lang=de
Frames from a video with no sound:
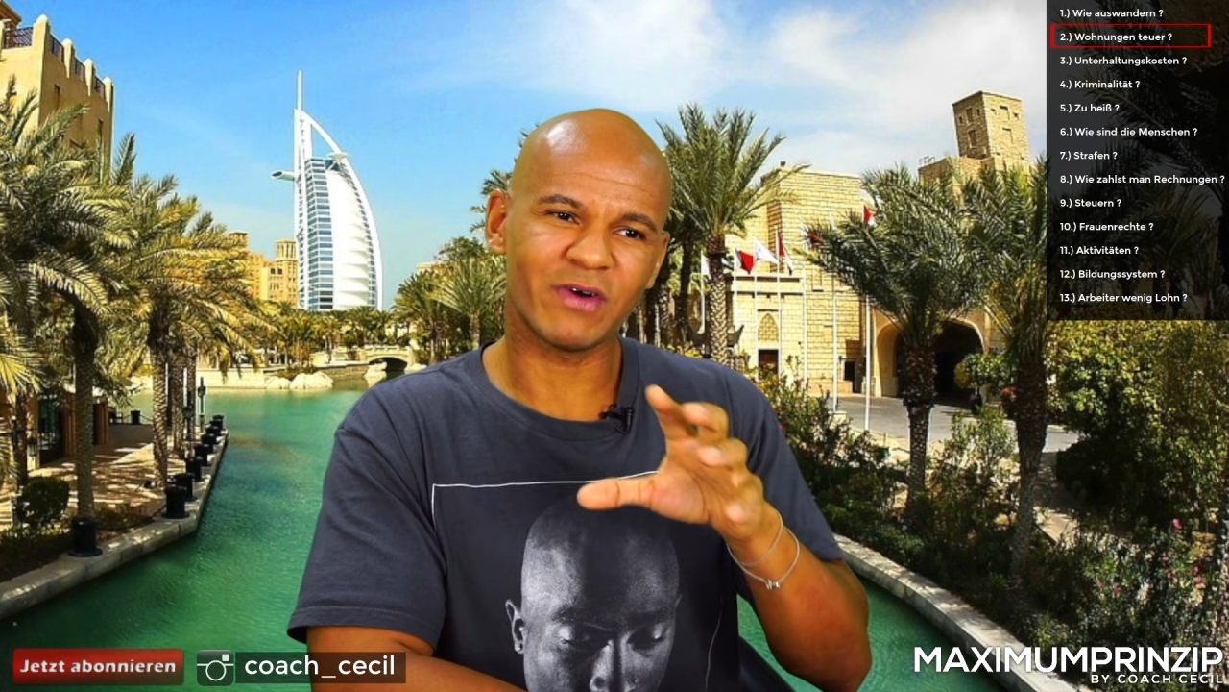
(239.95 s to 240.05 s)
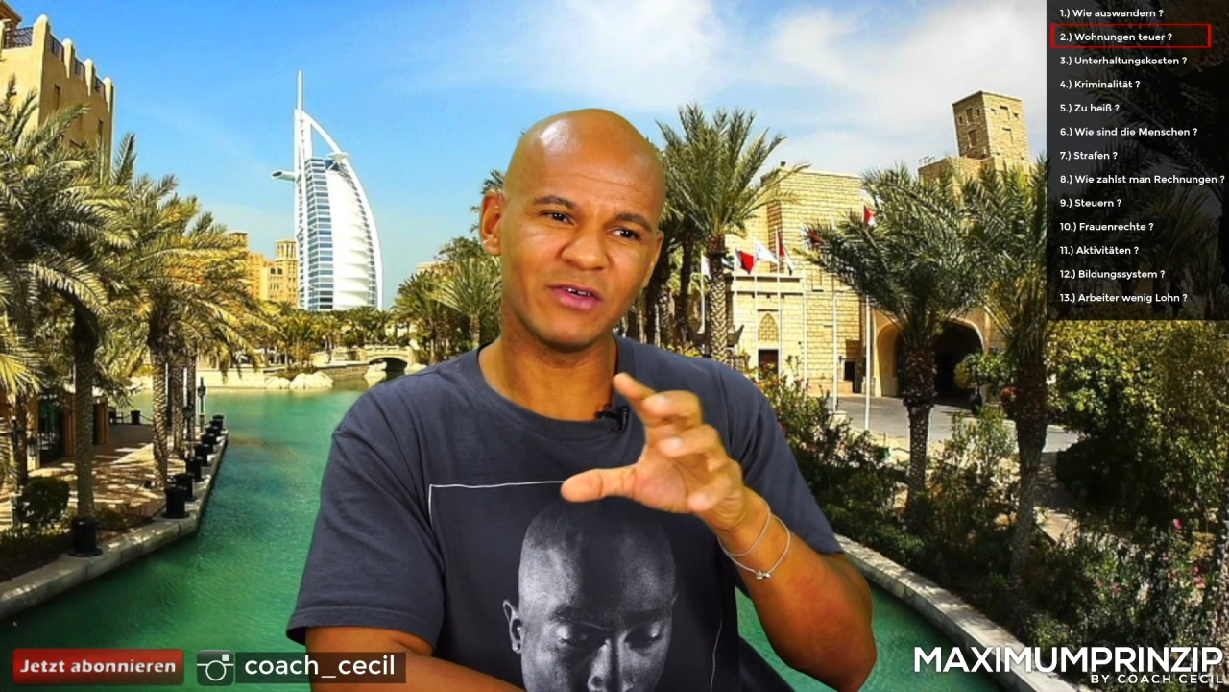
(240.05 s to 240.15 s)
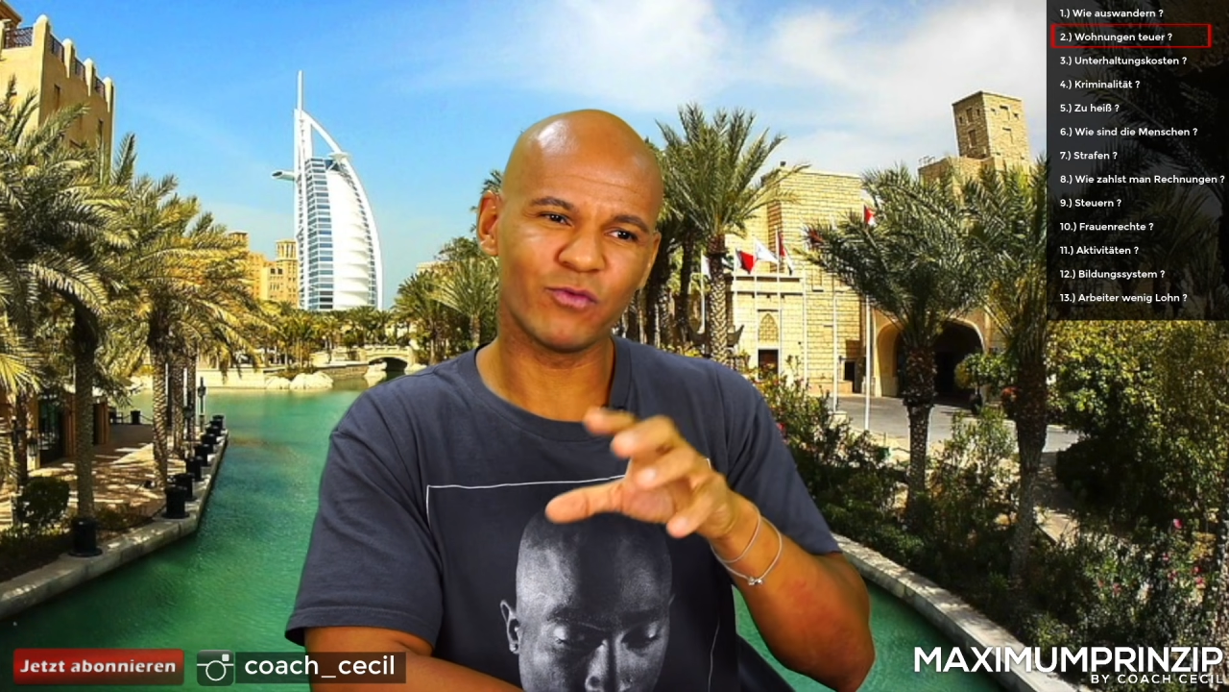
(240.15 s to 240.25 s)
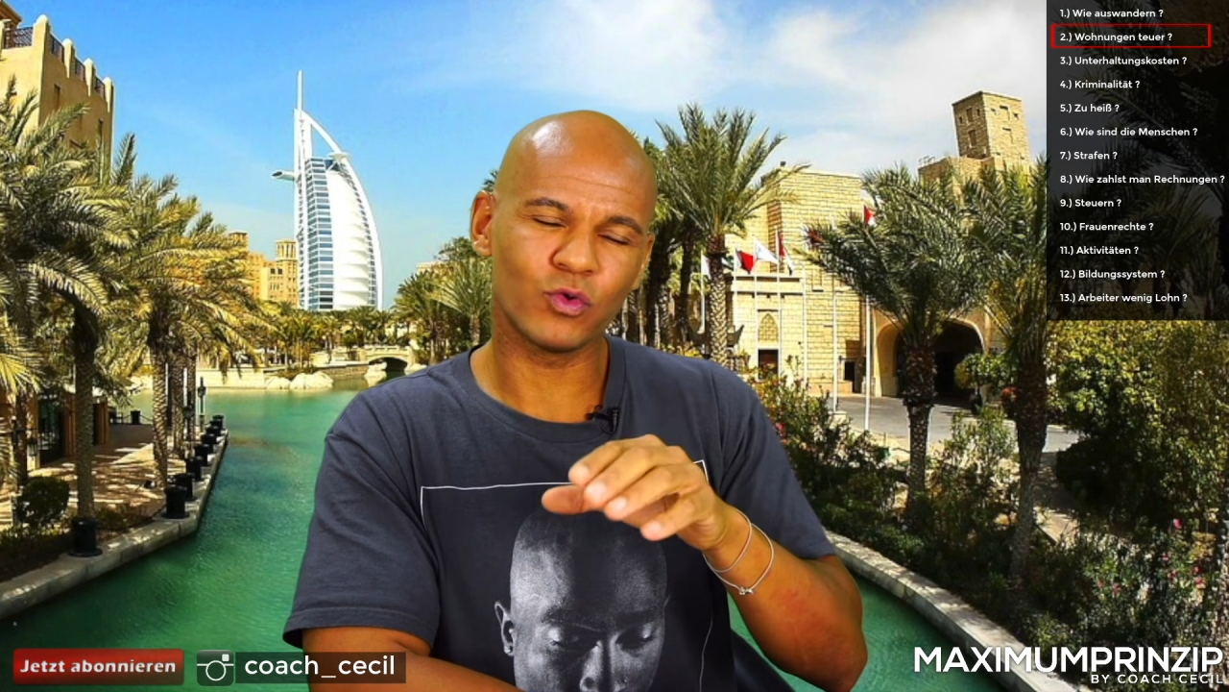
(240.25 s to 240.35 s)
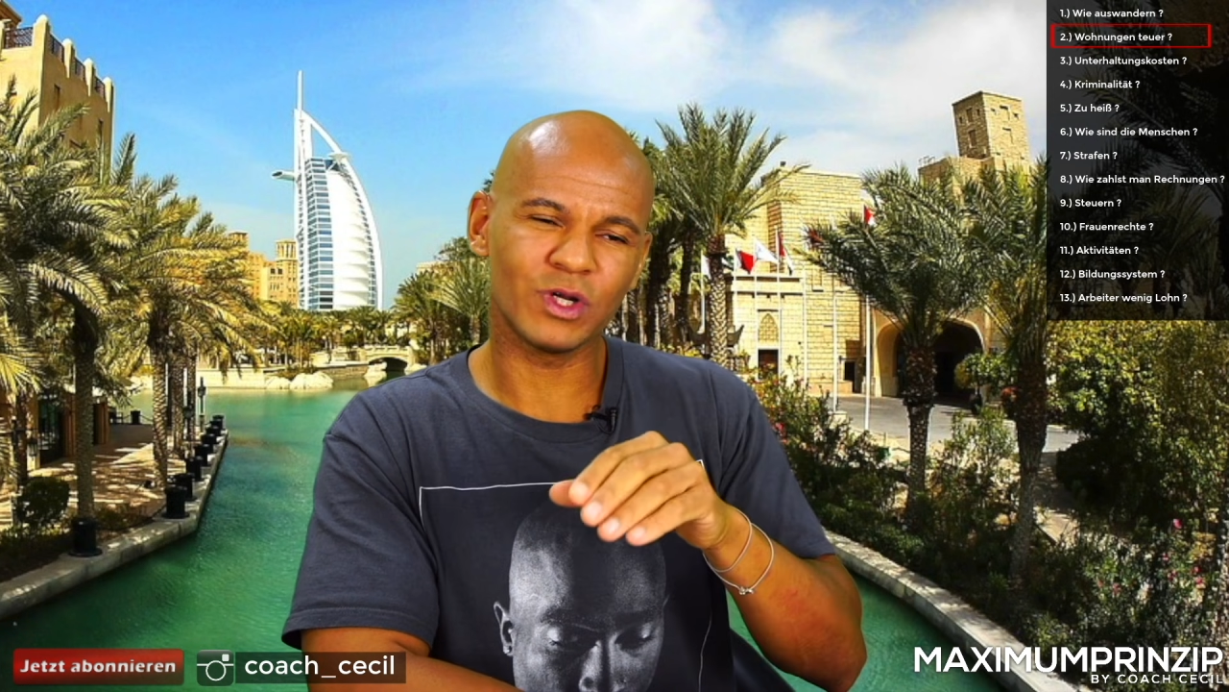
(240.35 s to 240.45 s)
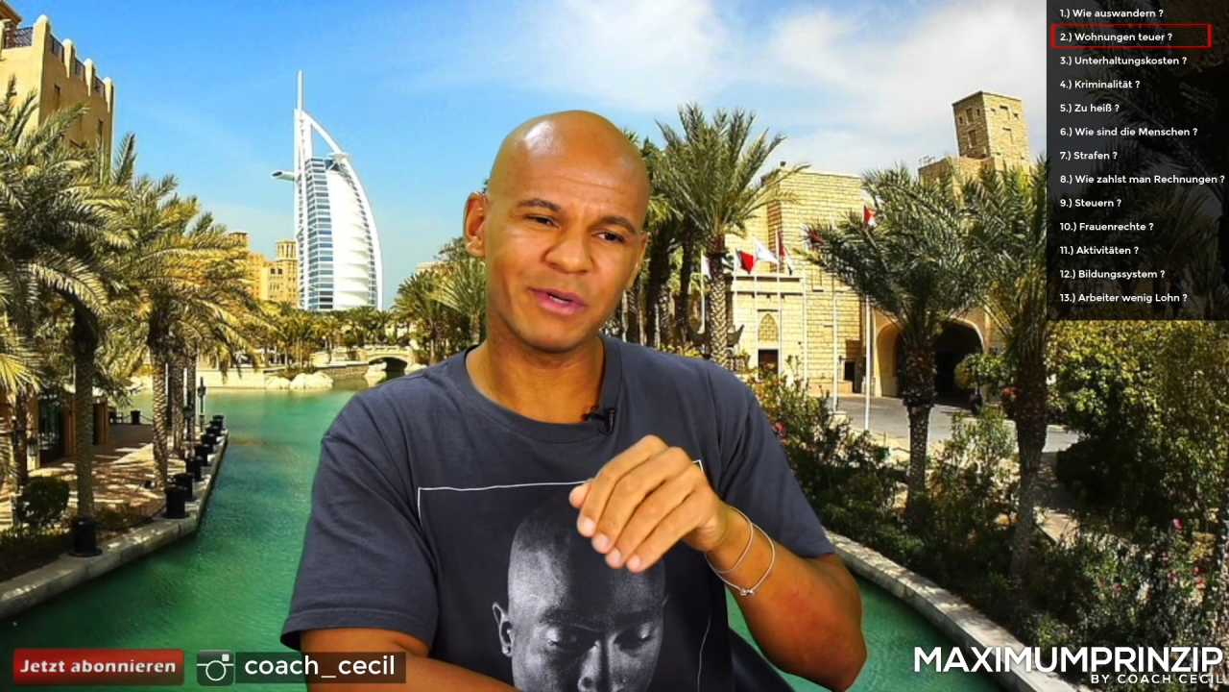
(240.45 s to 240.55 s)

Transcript: weil die Wohnungen